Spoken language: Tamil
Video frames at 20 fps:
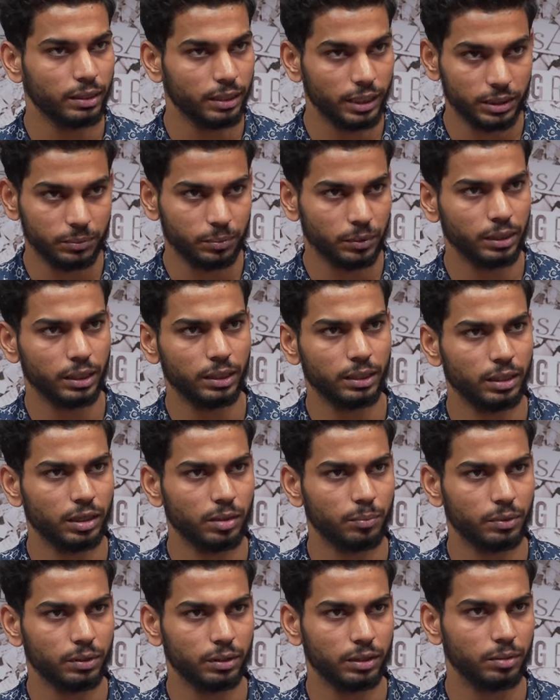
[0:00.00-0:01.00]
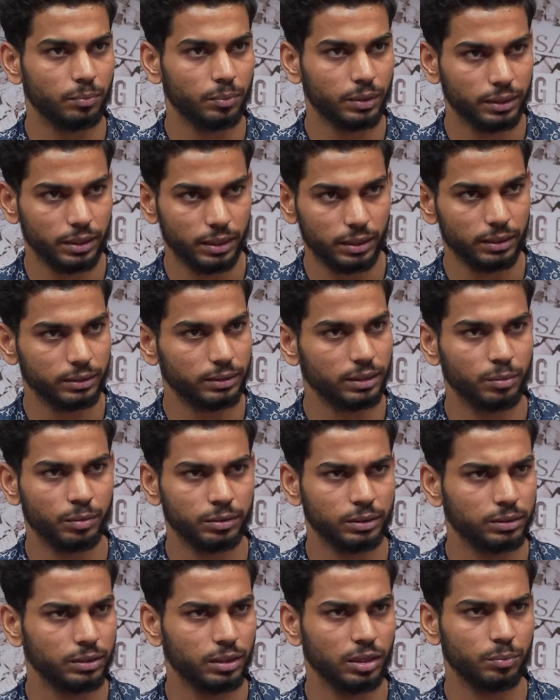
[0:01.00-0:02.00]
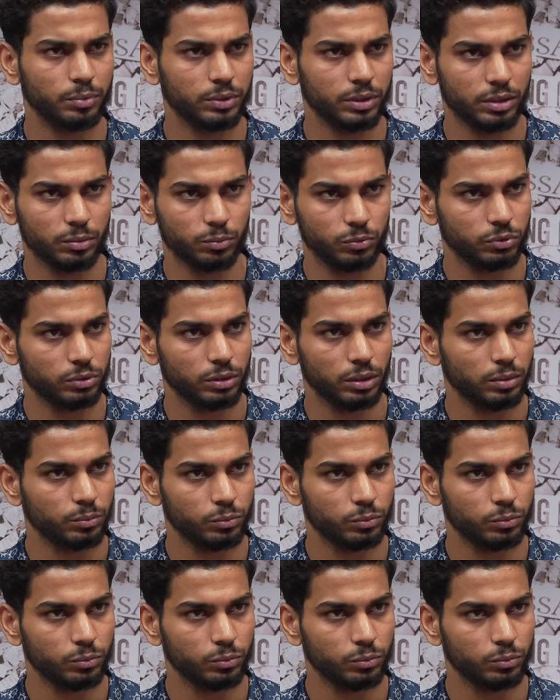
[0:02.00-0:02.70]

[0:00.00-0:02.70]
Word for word: தேஷ்பாண்டியா நல்லா பண்ணார் பத்திரினா சில மேட்சஸ் நல்லா பண்ணார் முஸ்